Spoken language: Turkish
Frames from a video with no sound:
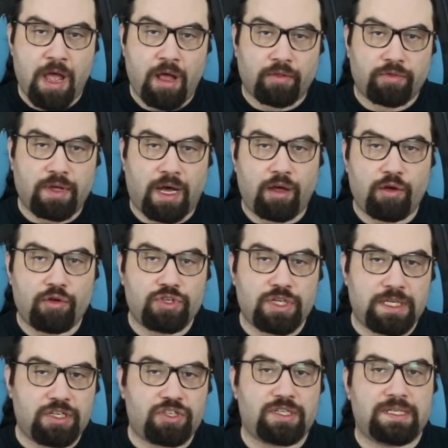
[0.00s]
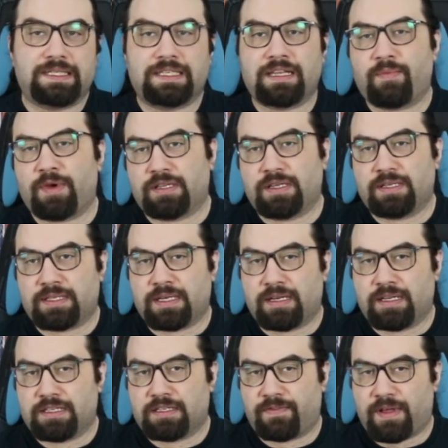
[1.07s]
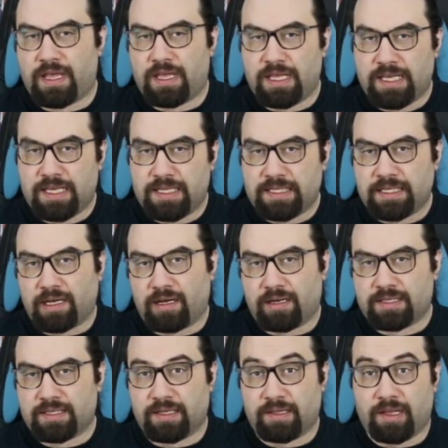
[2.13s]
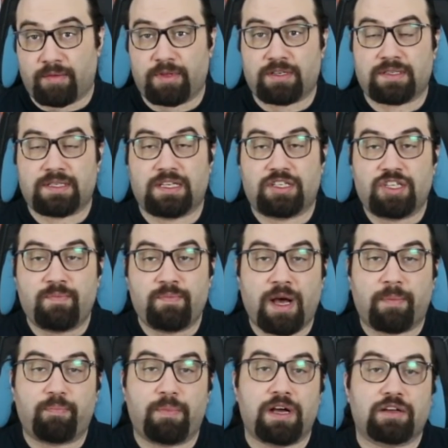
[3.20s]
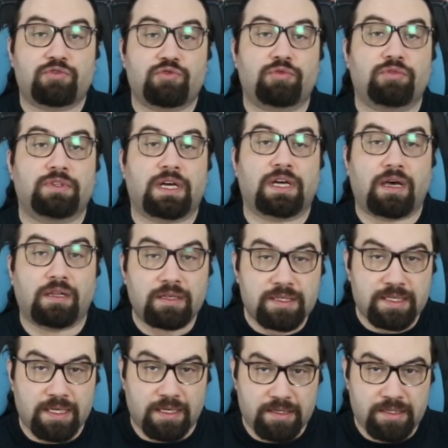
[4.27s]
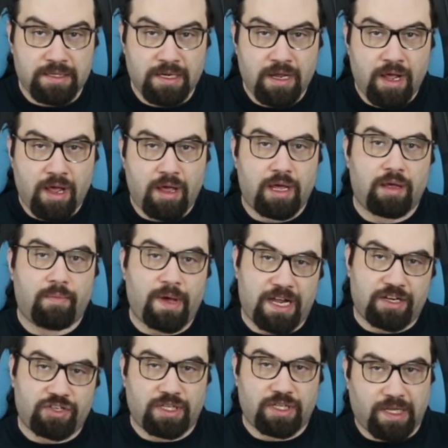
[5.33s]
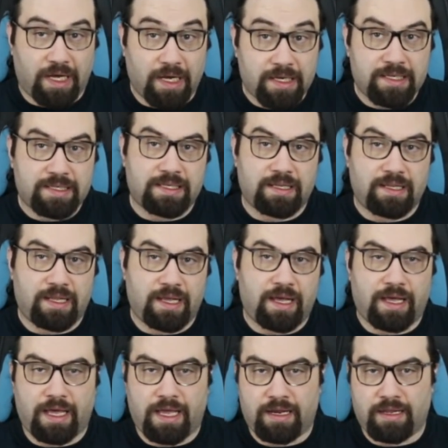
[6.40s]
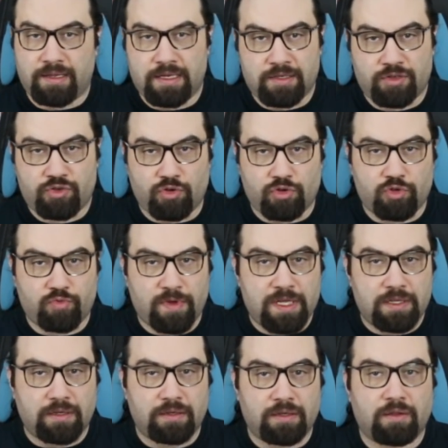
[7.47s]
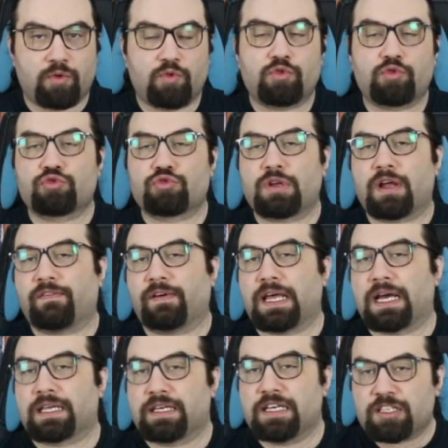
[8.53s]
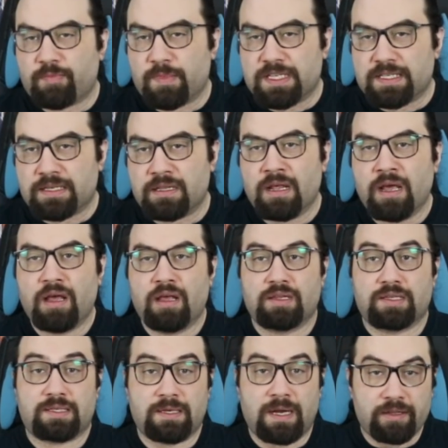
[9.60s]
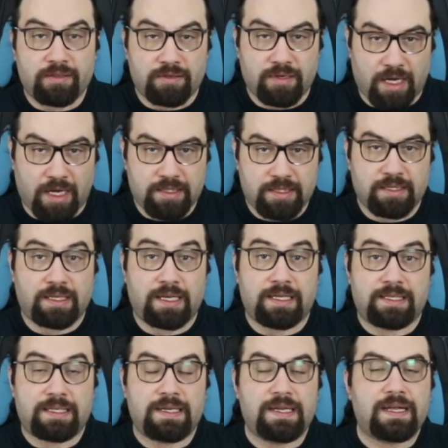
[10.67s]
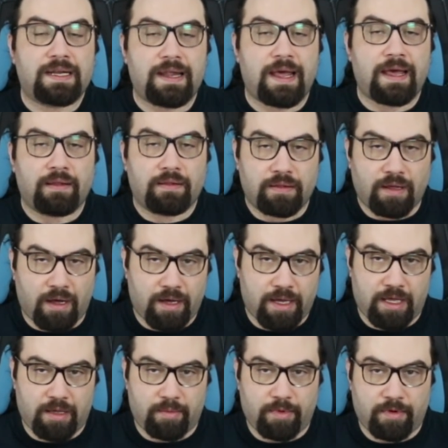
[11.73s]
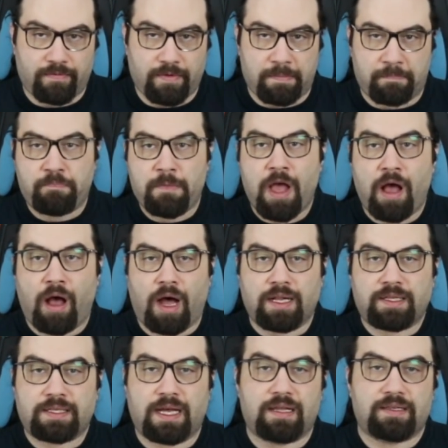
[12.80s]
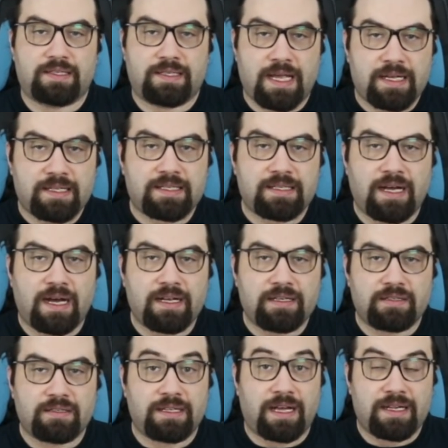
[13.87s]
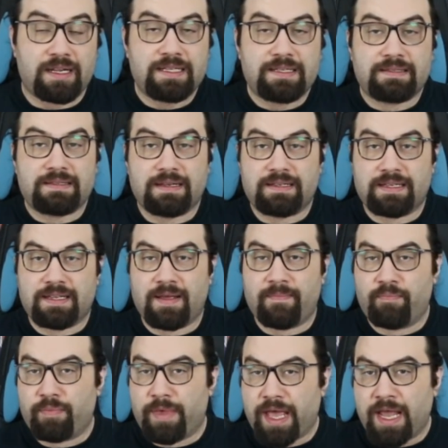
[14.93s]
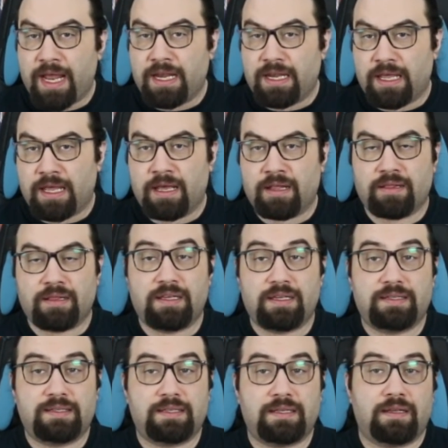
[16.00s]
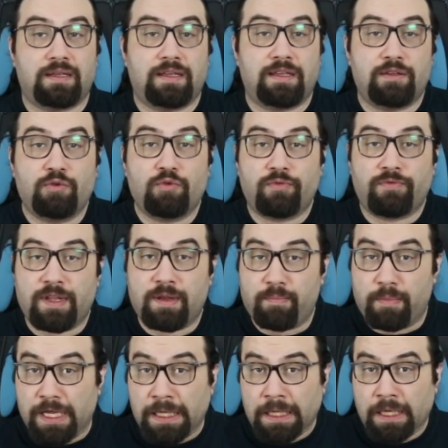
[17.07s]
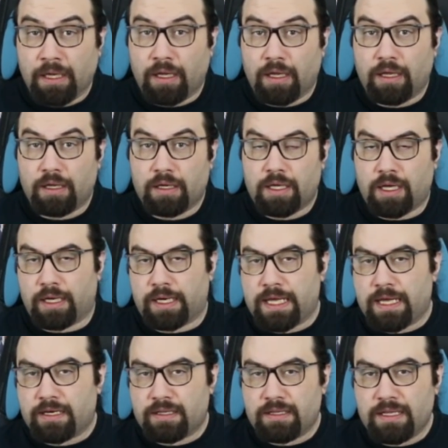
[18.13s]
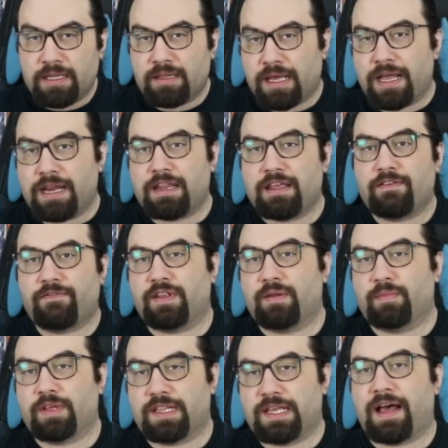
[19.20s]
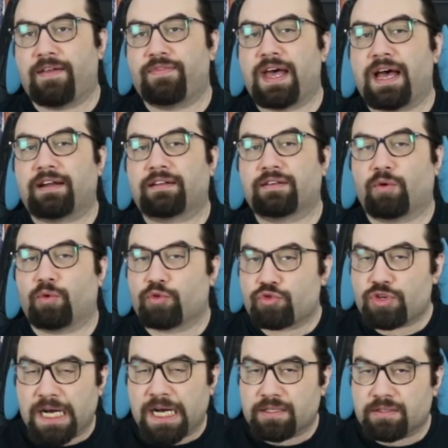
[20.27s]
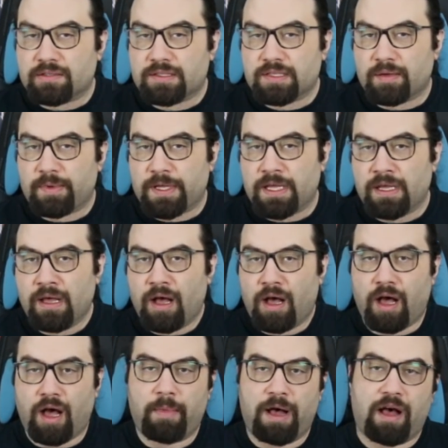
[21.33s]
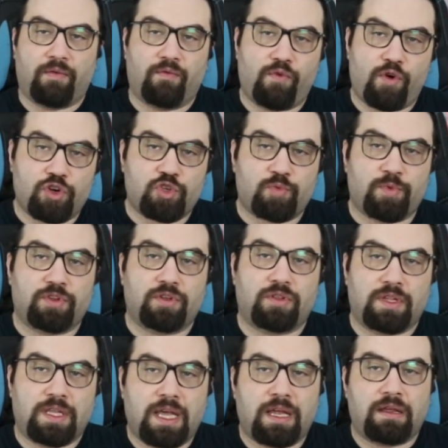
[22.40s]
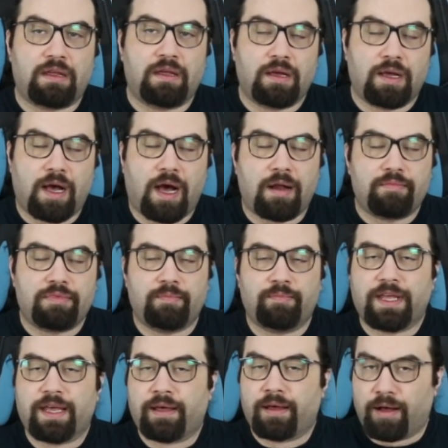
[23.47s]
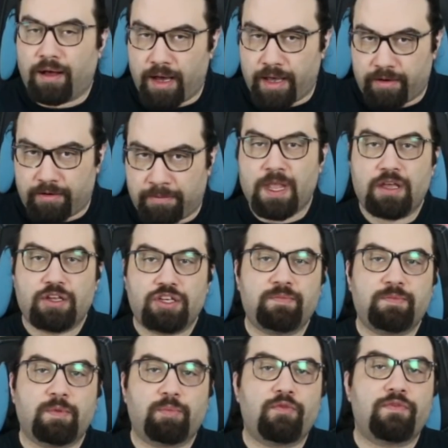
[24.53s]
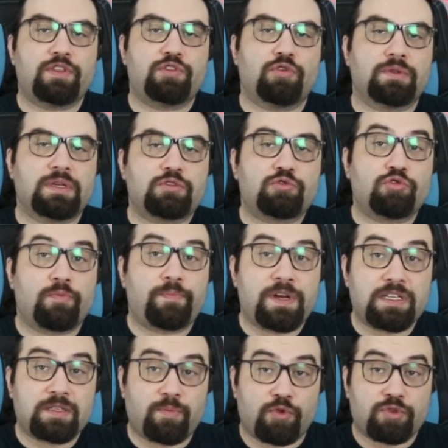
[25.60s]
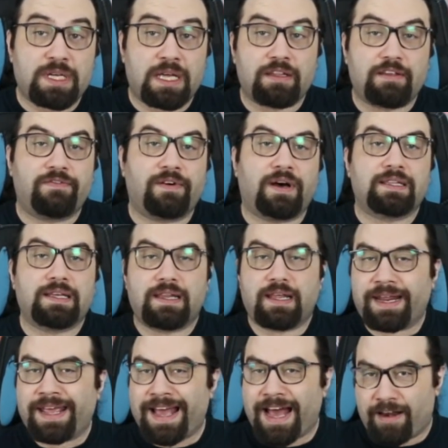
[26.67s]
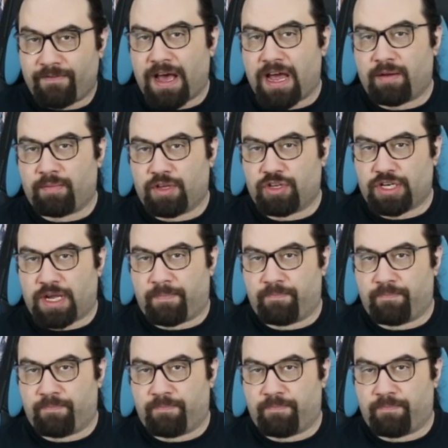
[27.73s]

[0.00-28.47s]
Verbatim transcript: Daha önce hiç izlemediyseniz ve ikisi arasında bir seçim yapmak zorunda kalırsanız e, bence daha kısa diye eliniz Joss Whedon'ın kurgusuna falan gitmesin. Snyder Cut kesinlikle daha iyi bir film. Hatta Zack Snyder'dan izlediğim en iyi DCEU filmi, e, kariyerinin en iyi filmi diyenler de olacaktır tabi ama Watchmen'ın yeri kalbimde ayrı. Şimdi bu videoda sürpriz bozan ifadelere yer vermeyeceğim.